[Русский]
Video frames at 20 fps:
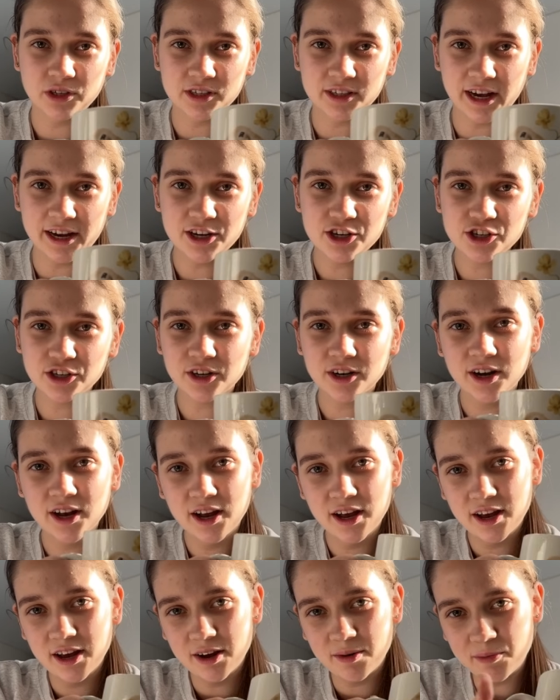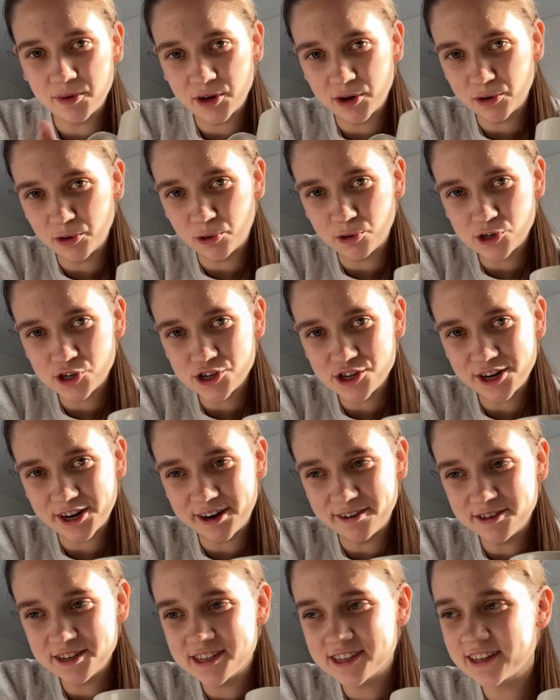зайчик. Мне он очень
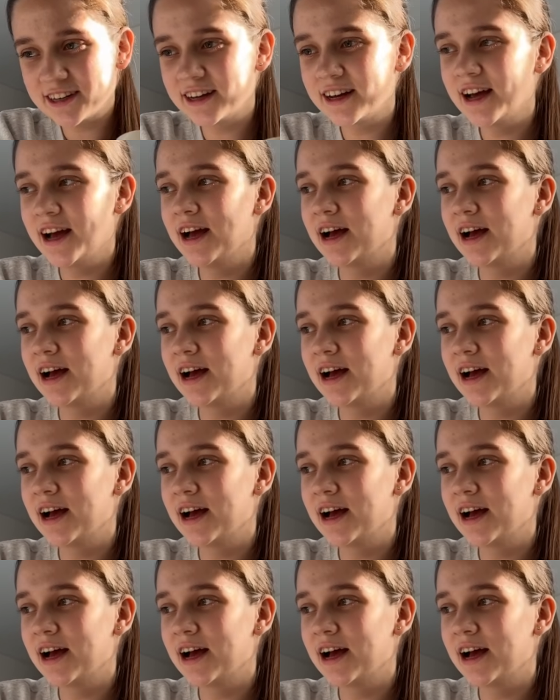нравится.